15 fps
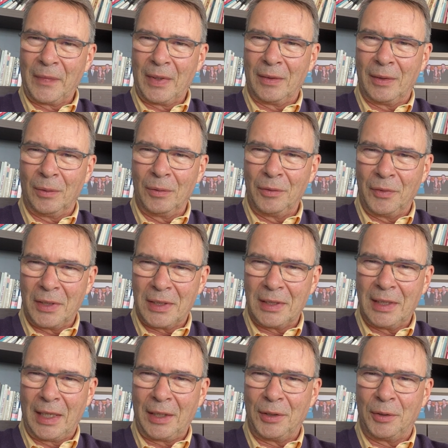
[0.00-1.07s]
da
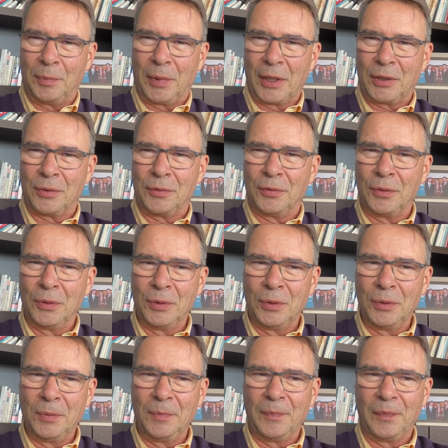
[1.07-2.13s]
Universidade de Passo
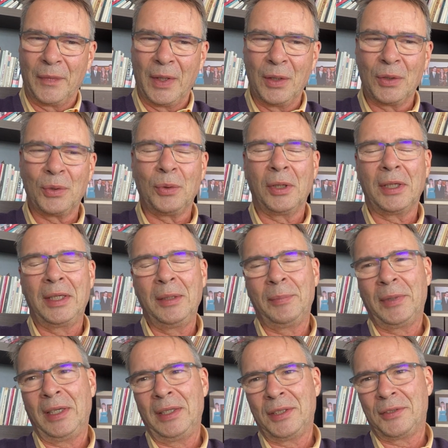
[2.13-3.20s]
Fundo e estou aqui
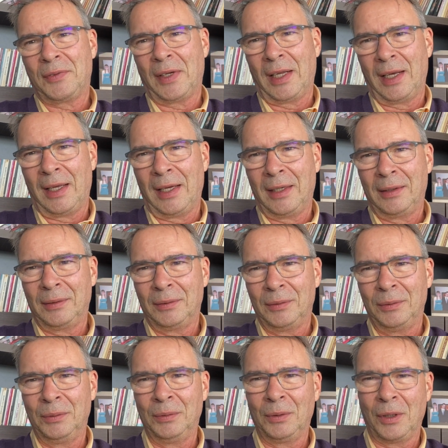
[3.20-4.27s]
para lhes falar
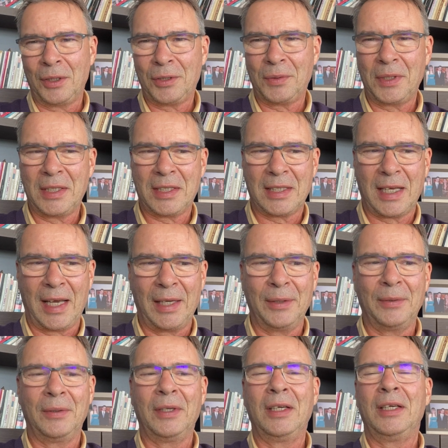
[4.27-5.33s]
do nosso
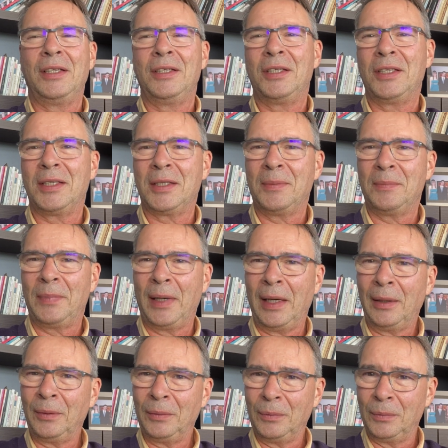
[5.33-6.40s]
ensaio
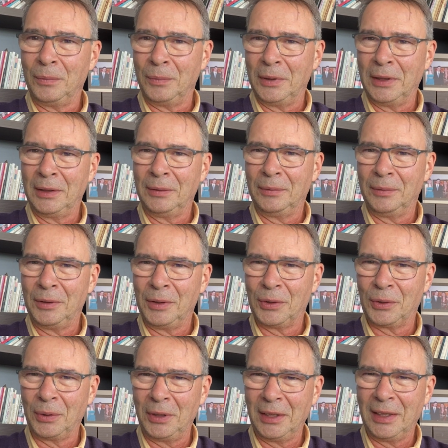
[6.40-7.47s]
Desamparo Humano e
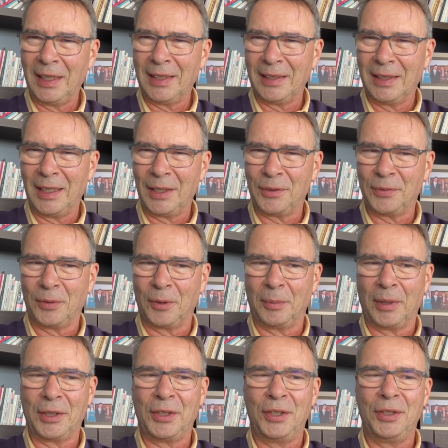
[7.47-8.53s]
Solidariedade
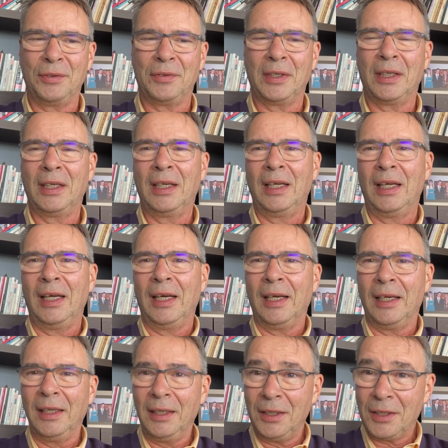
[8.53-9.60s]
Formativa
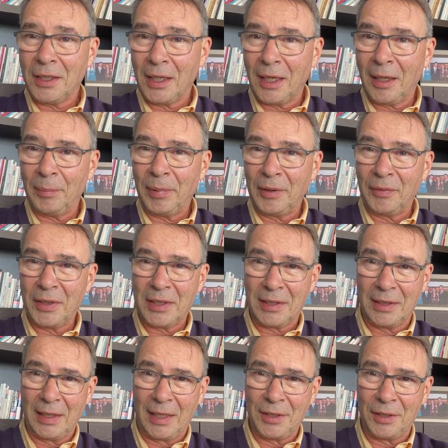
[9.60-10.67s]
Crítica à
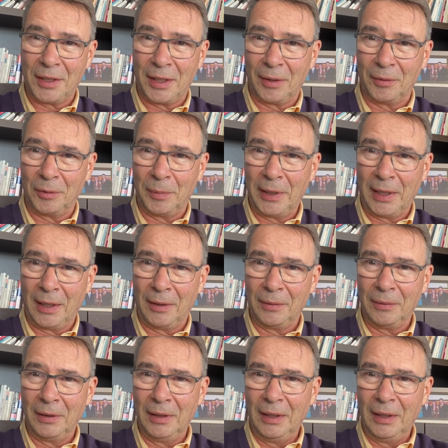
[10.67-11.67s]
Perversidade Neoliberal